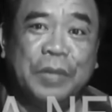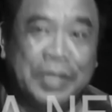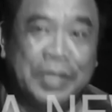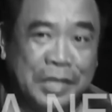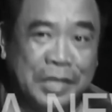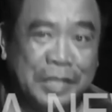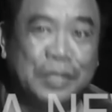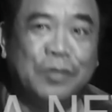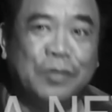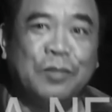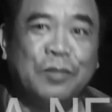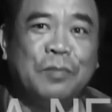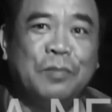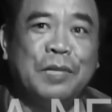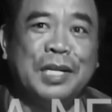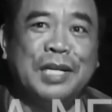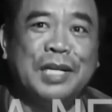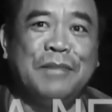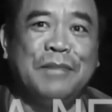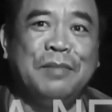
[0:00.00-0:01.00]
1 feet din siguro
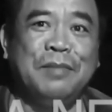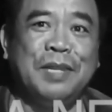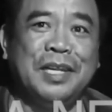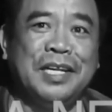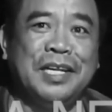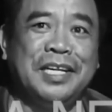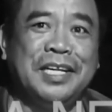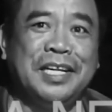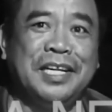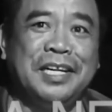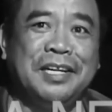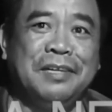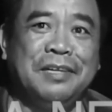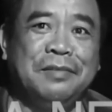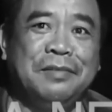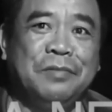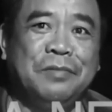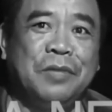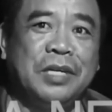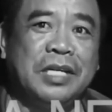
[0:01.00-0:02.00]
ang pinaglibingan niya
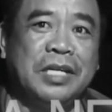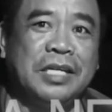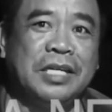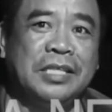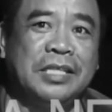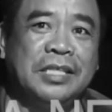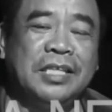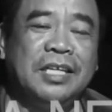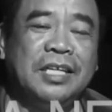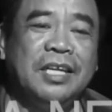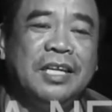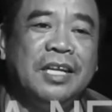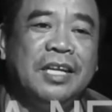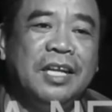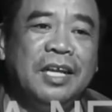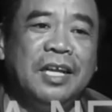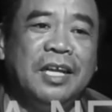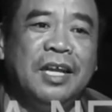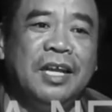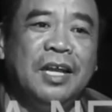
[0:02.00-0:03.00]
ng kwentas.
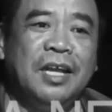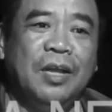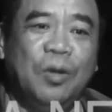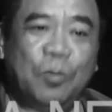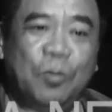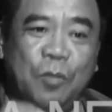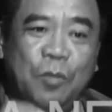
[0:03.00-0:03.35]
1 feet?